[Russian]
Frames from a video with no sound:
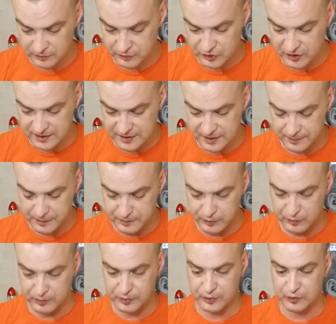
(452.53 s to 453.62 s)
Ну, сейчас я
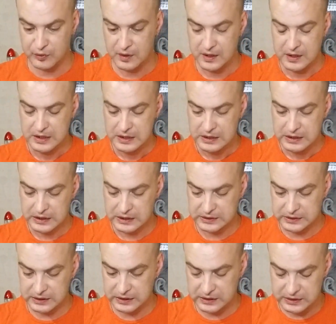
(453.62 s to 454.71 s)
попробую
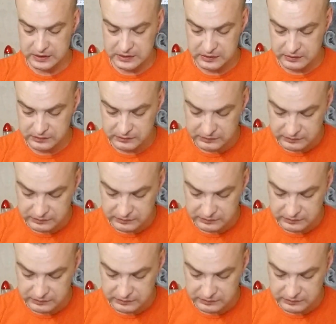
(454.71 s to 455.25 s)
открыть.